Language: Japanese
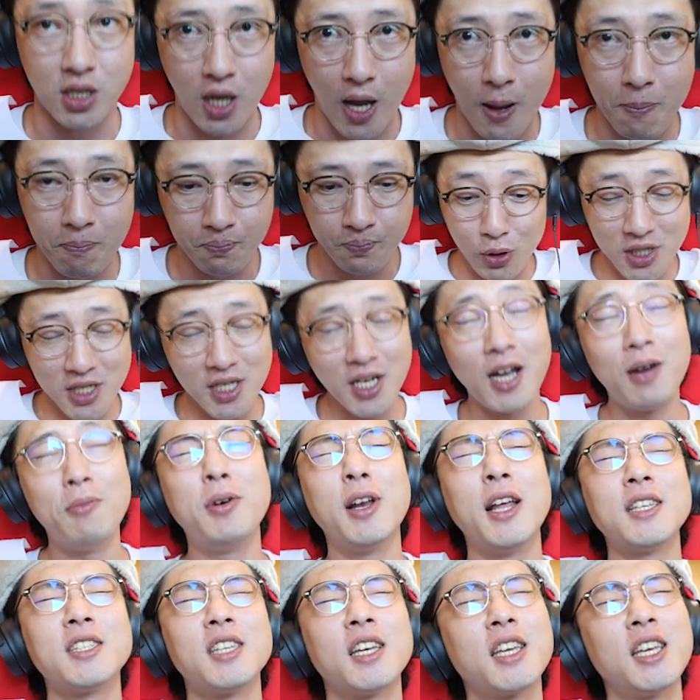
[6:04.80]
して、星が
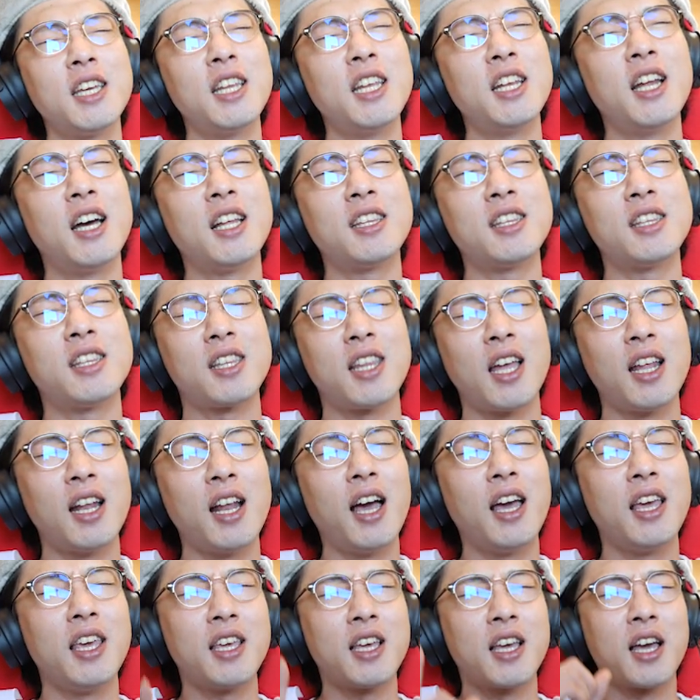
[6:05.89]
紫になった
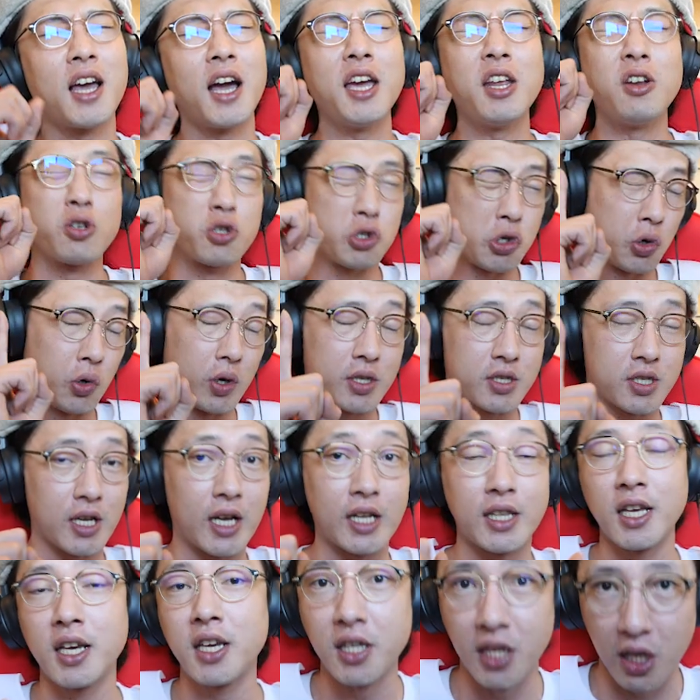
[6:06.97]
らいっかいの超越
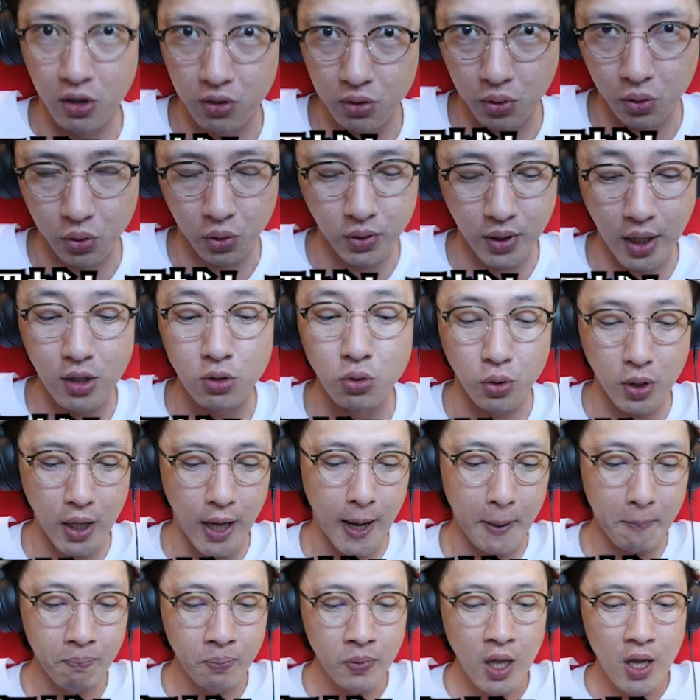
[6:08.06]
ができてるってことになるの
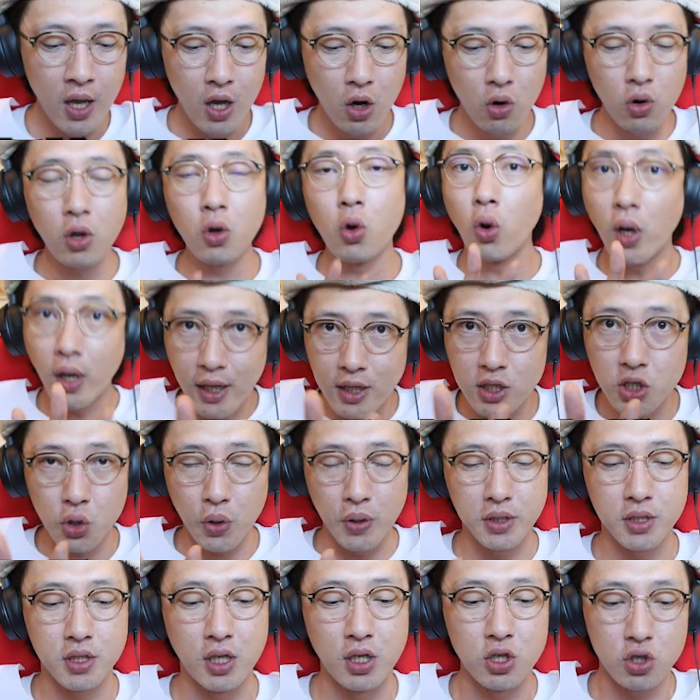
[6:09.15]
で、これごかい超
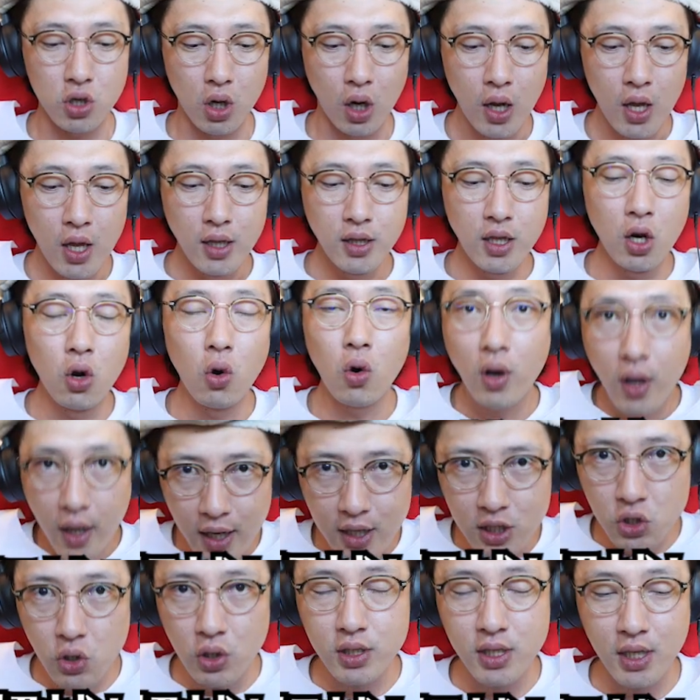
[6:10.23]
越してるでしょ。でろっか
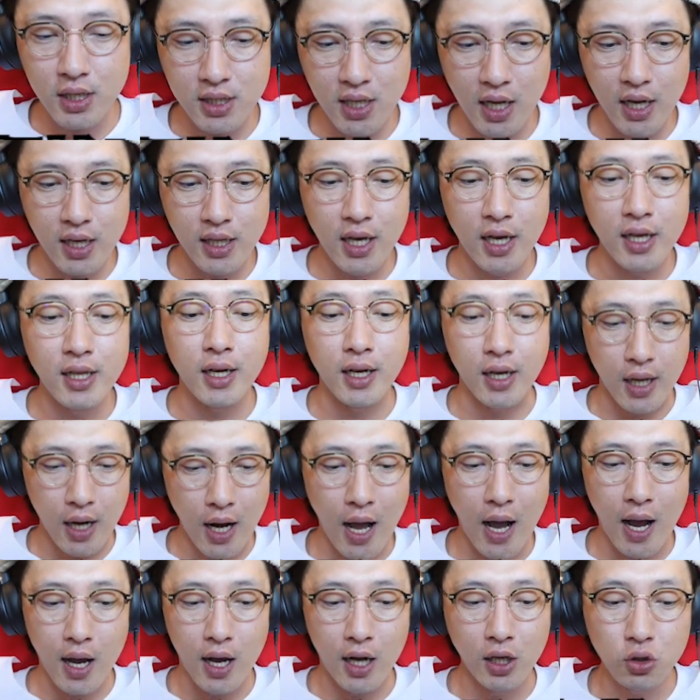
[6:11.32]
い超越が最大だか
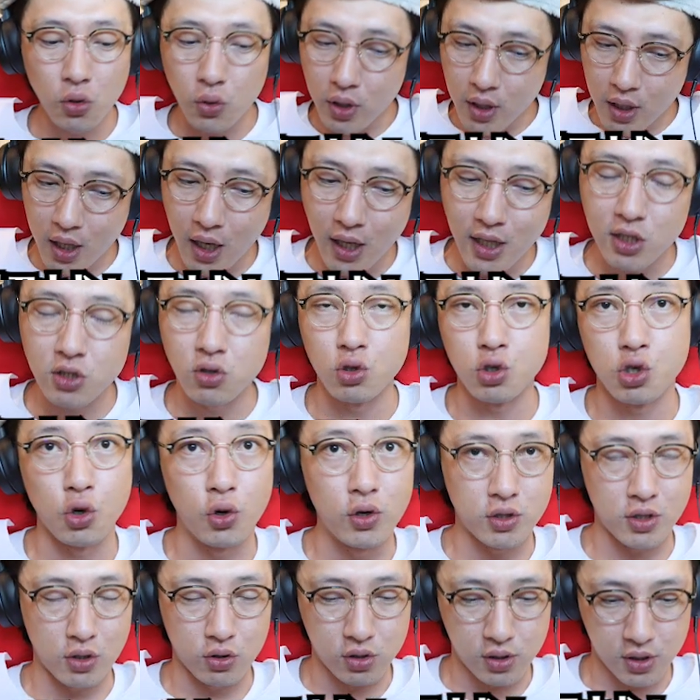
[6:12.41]
ら、あといっかいでその超
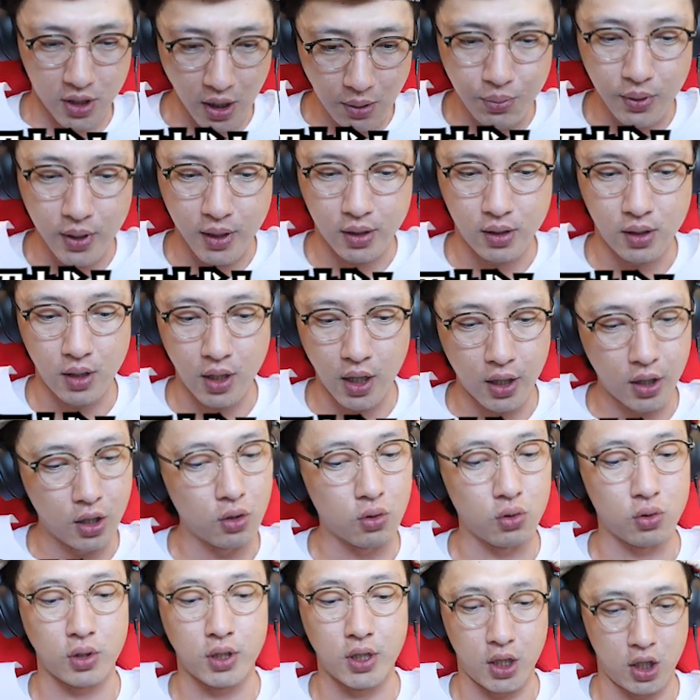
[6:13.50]
越を全部 や, やりき
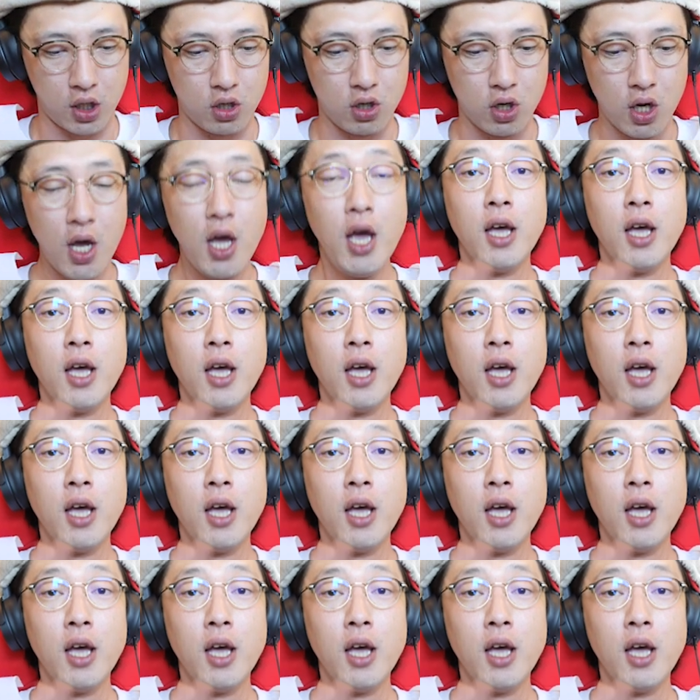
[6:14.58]
ることができる。